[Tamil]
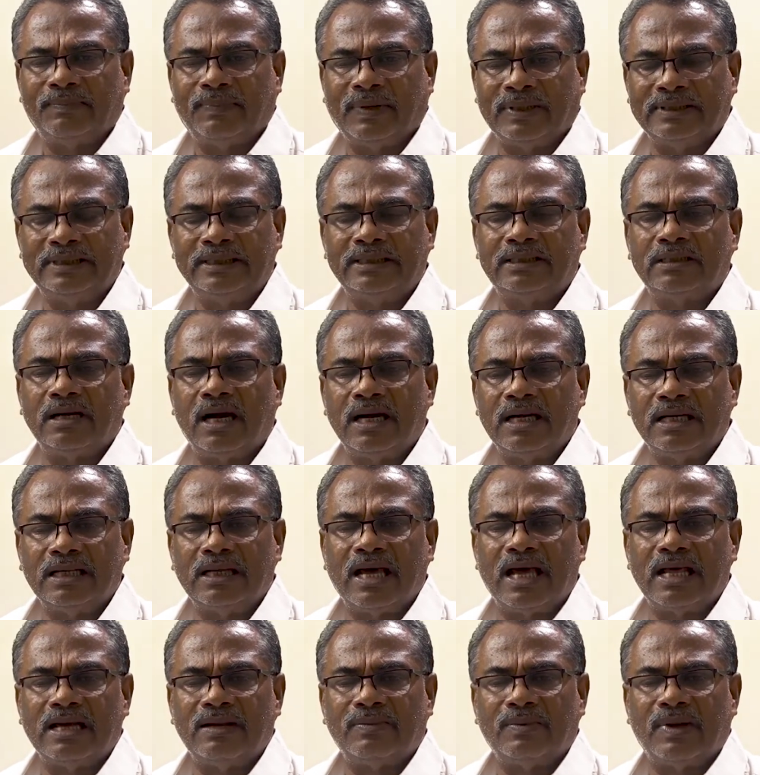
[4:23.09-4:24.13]
பதிட்டாண்டு
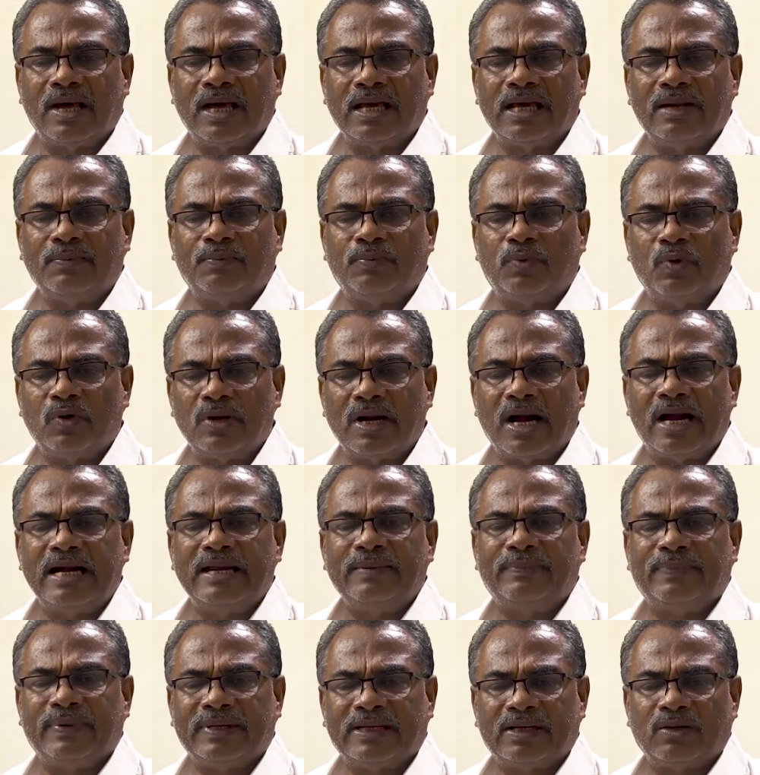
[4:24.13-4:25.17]
காலமாக
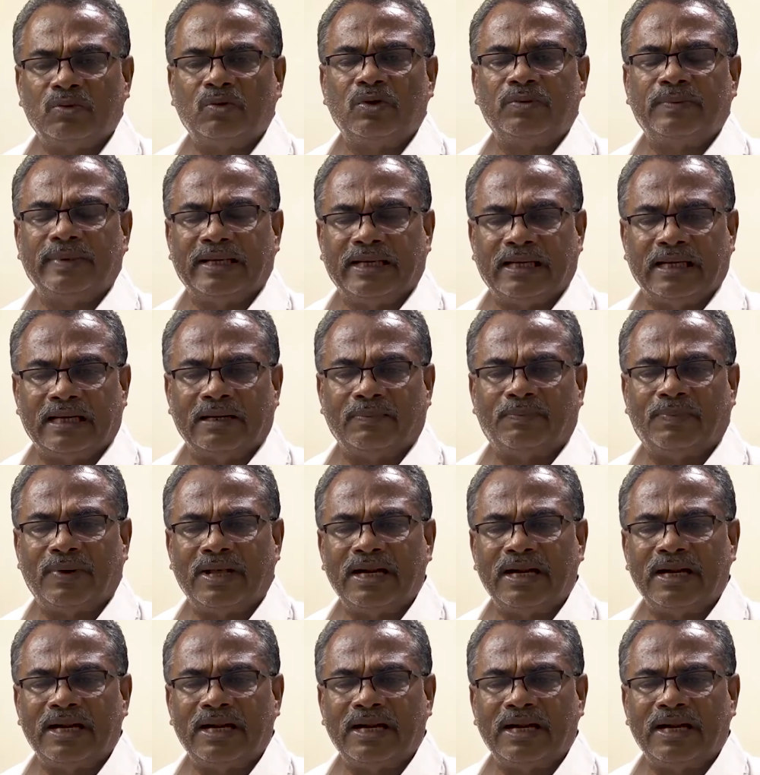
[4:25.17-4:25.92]
போராடி பெற்ற உரிமைகள்